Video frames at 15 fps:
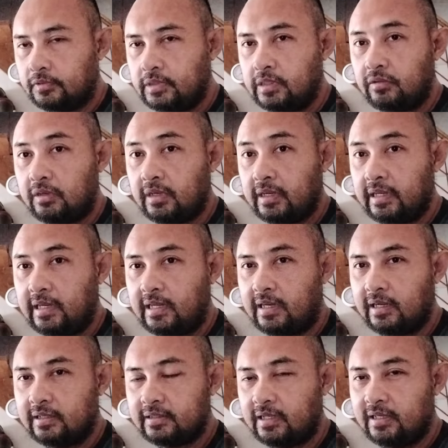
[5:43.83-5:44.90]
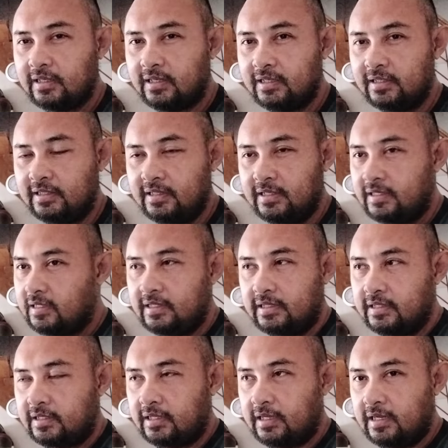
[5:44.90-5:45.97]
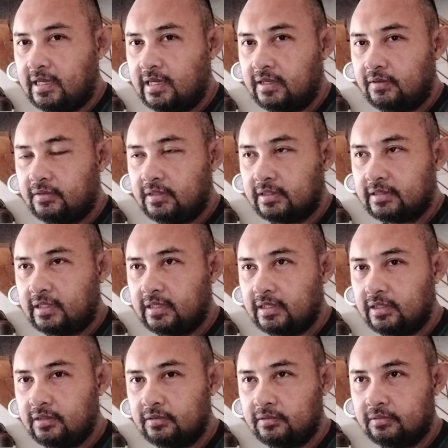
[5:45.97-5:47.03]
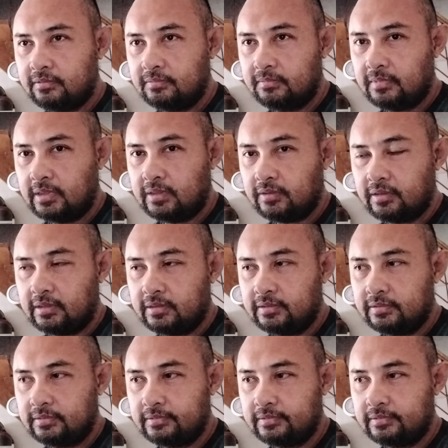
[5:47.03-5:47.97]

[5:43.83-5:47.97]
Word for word: Hindi ko lang kailangan talaga. Kailangan ko lang talaga yung malaki